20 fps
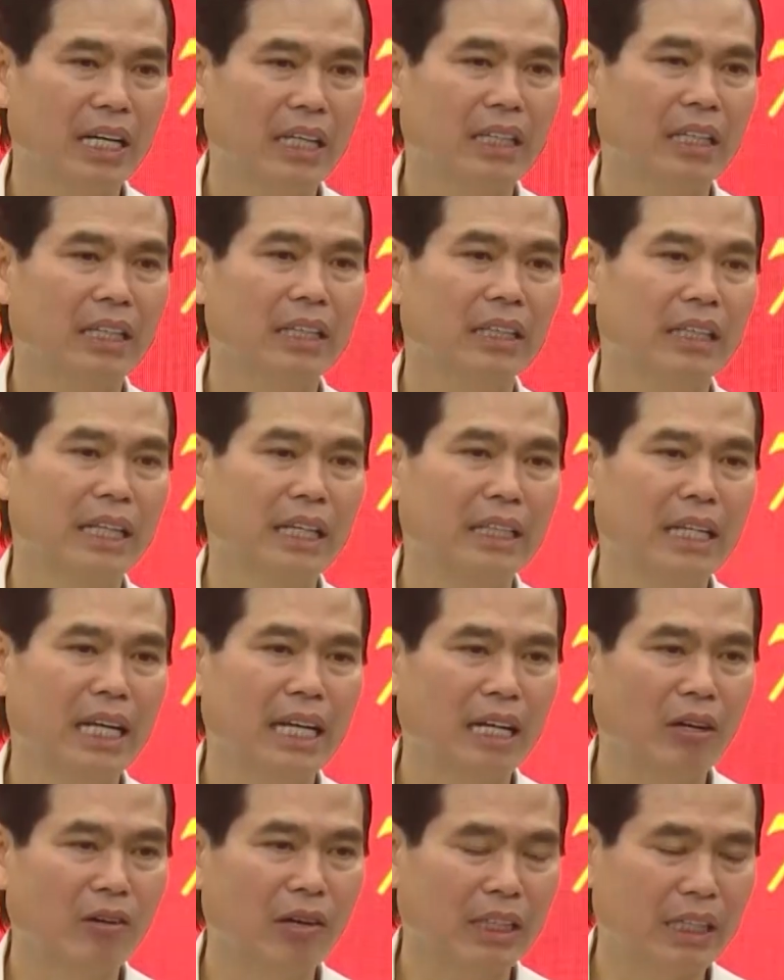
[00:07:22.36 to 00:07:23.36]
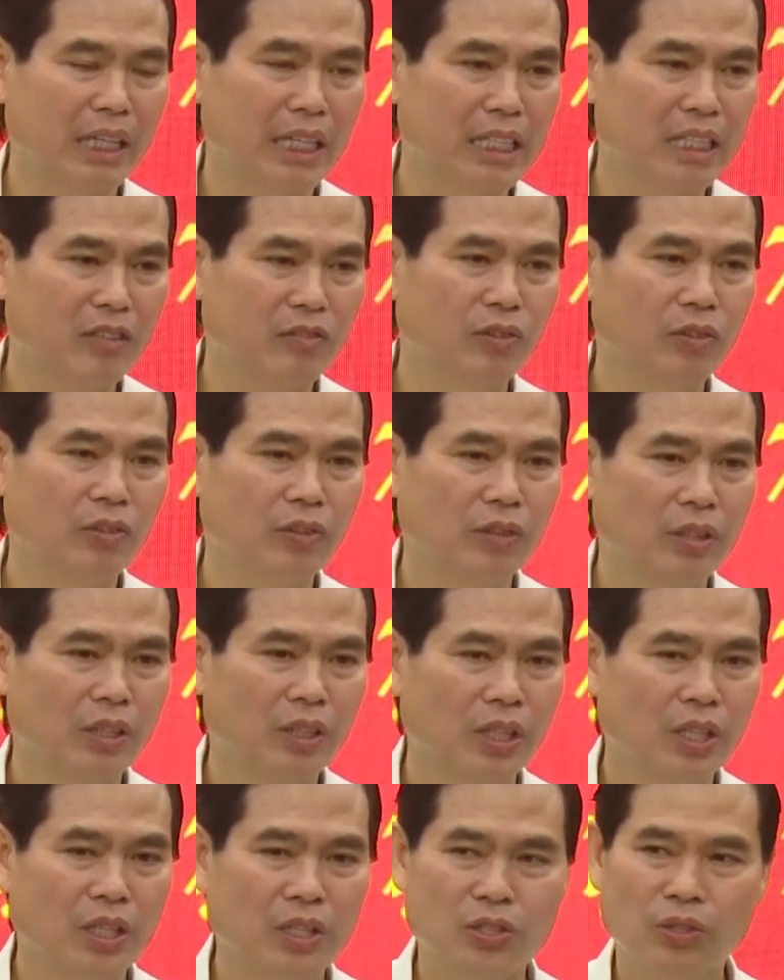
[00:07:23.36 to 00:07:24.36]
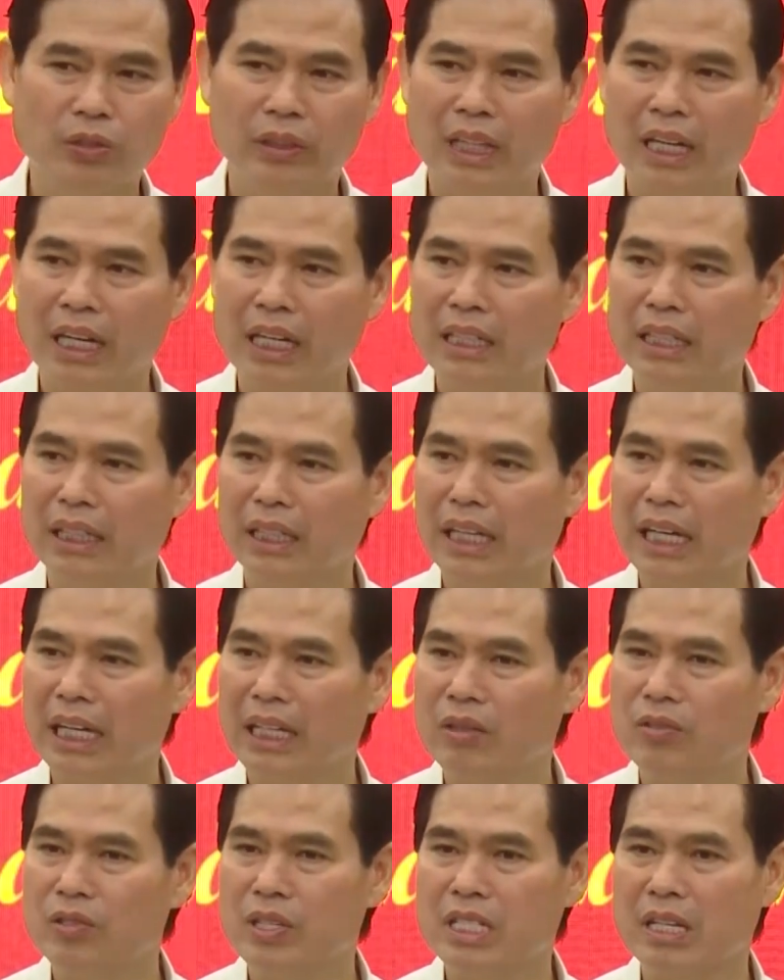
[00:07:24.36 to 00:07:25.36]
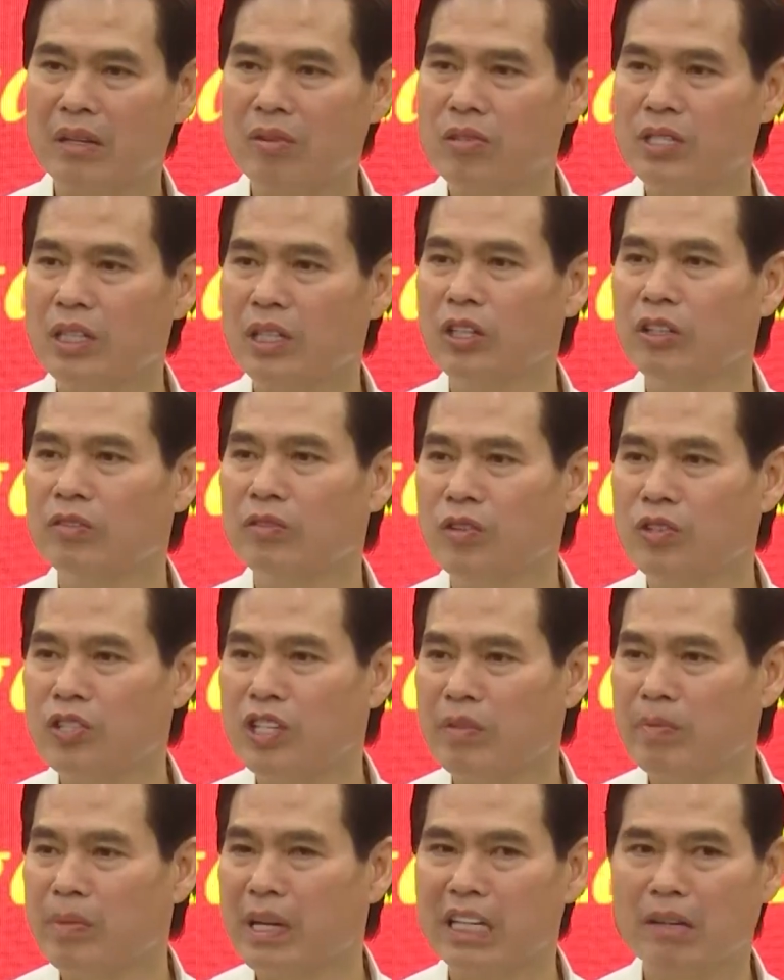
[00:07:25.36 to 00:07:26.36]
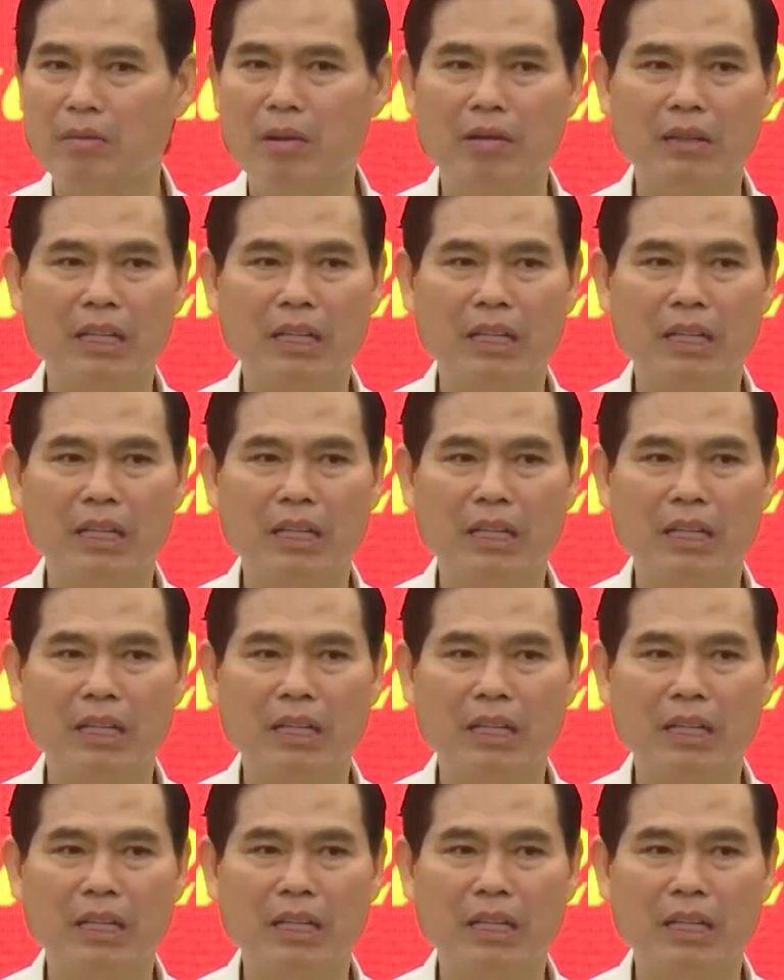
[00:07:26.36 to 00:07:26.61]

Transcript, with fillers: cấp chủ ngành sắp tạm biến máu là việc khánh thị khen thường, tổng pua cảm phong